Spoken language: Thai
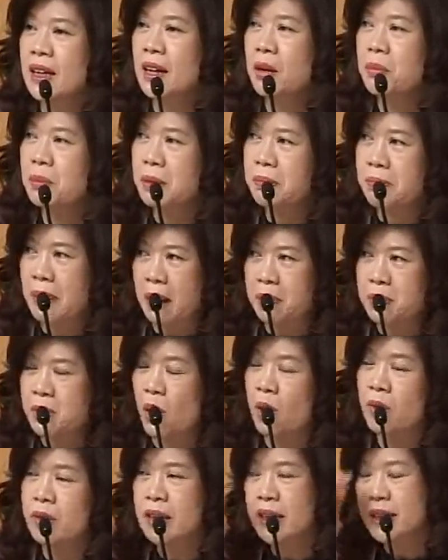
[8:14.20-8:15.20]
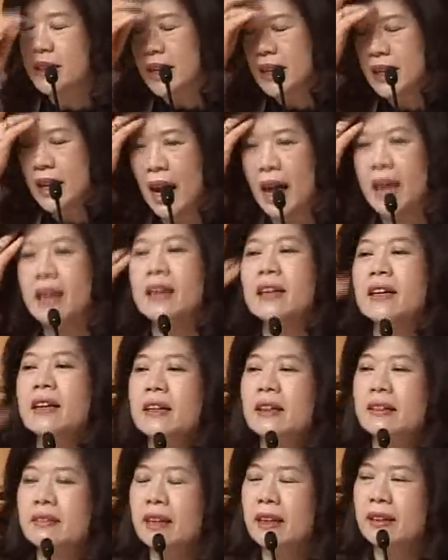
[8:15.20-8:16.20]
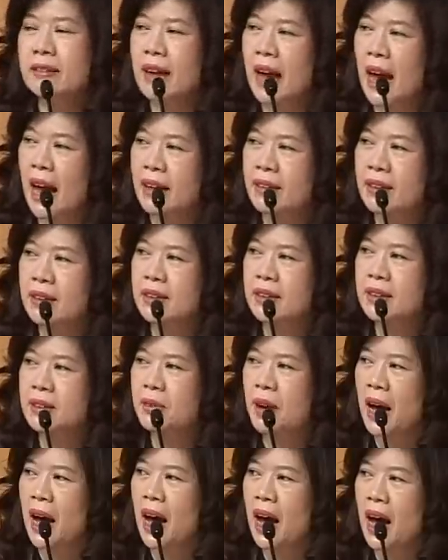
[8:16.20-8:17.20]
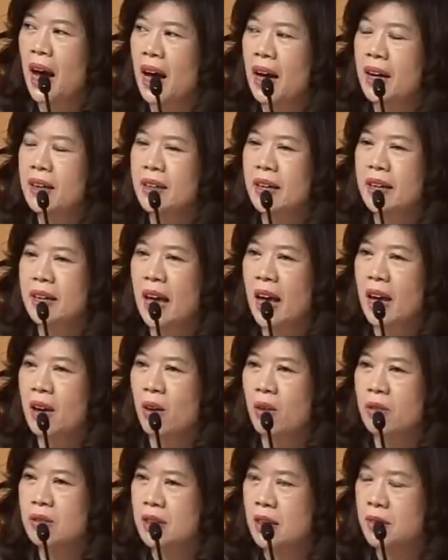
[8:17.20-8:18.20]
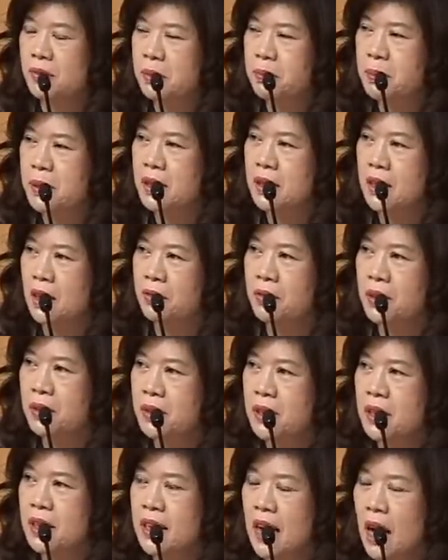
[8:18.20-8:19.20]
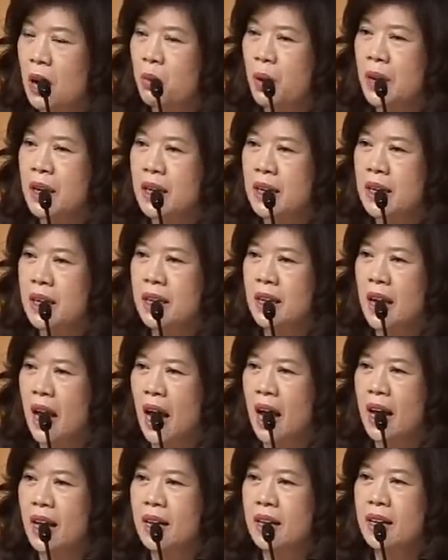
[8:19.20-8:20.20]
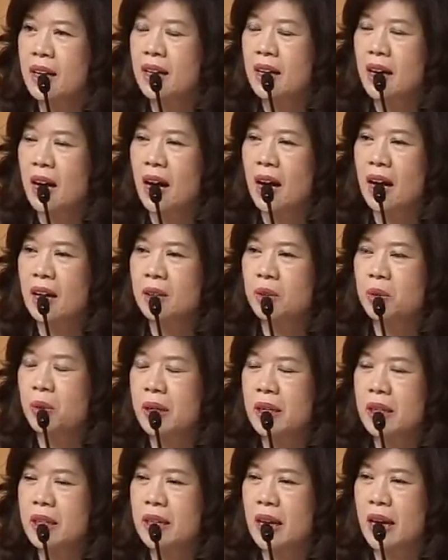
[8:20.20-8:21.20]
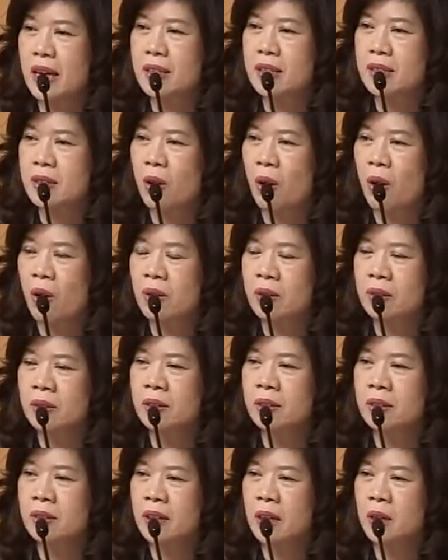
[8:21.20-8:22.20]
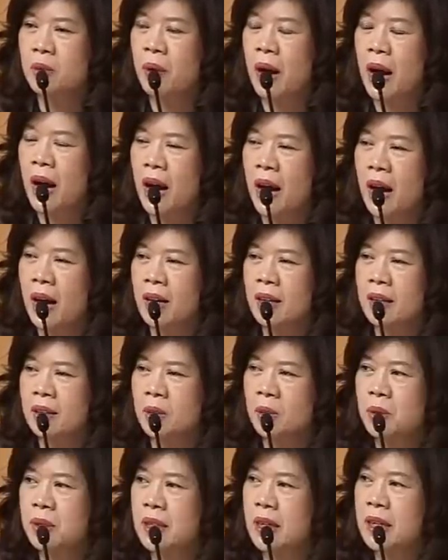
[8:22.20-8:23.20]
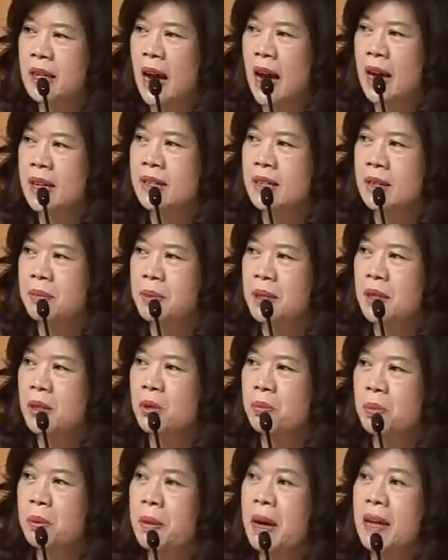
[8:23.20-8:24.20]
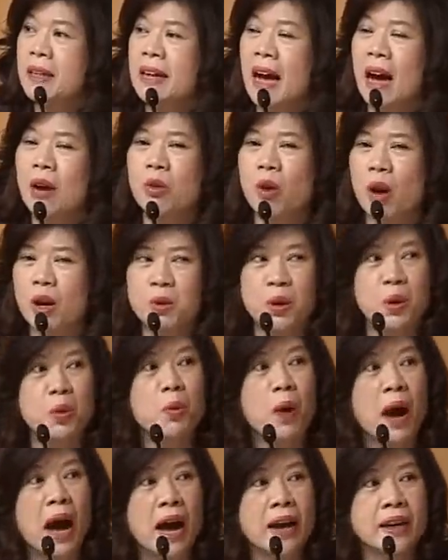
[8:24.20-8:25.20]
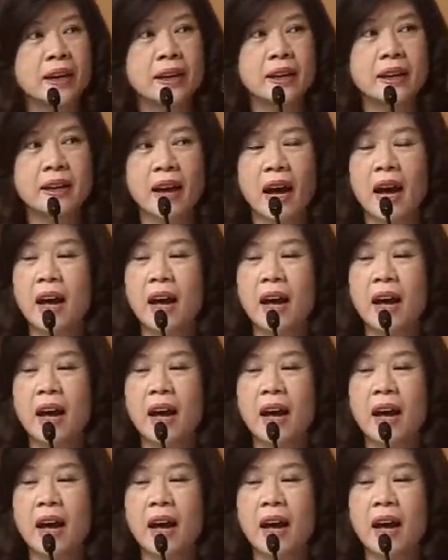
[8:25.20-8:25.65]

เรามีปรับ2เรื่องใหญ่ๆเรื่องแรกก็คือว่าในแง่ของ SET50 Index Future ณวันนี้เนี่ยตัว Index ของเรียกว่าตัว SET50 ที่อยู่ประมาณ900กว่าเนี่ยนะ